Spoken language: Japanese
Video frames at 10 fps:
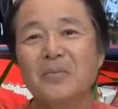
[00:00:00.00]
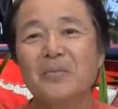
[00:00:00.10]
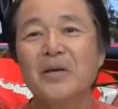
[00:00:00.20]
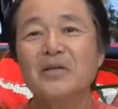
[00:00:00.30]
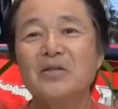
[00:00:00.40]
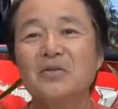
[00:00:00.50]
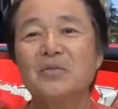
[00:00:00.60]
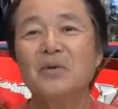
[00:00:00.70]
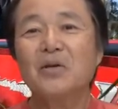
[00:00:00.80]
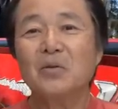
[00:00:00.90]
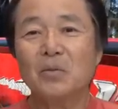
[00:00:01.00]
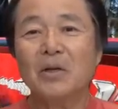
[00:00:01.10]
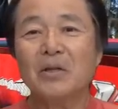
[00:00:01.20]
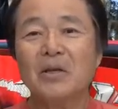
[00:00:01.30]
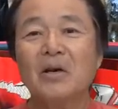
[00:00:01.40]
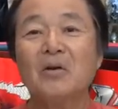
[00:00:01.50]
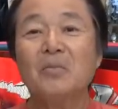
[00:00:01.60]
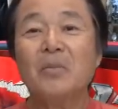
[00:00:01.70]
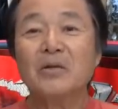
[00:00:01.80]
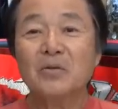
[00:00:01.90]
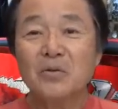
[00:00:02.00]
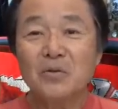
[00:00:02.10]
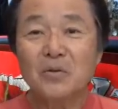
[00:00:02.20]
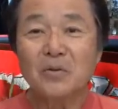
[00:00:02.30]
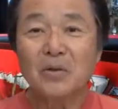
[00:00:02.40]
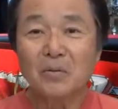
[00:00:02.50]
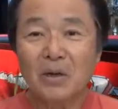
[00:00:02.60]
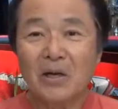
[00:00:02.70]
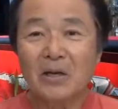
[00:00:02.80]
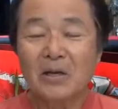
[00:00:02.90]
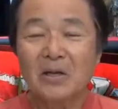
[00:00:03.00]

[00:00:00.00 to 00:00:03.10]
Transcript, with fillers: ペンシルベイトは狙う場所によっては、